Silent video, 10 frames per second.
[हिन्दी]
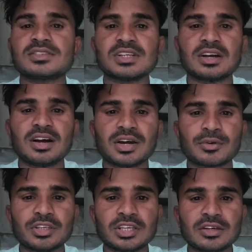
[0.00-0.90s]
जहाँ आ
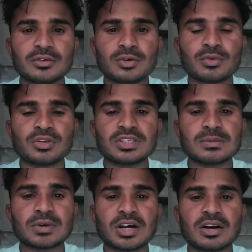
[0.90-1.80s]
रही है और
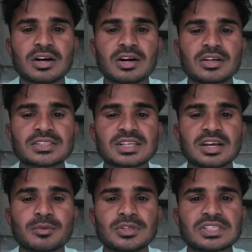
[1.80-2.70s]
उनकी माँ
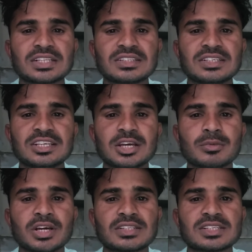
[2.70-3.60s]
अक्सरा वह चाहती है कि
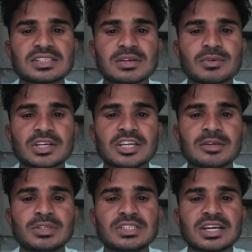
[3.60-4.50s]
हमें अच्छा सा
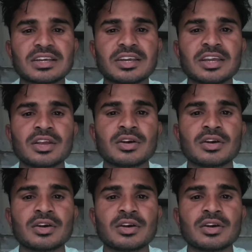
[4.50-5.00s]
वकील मिल जाए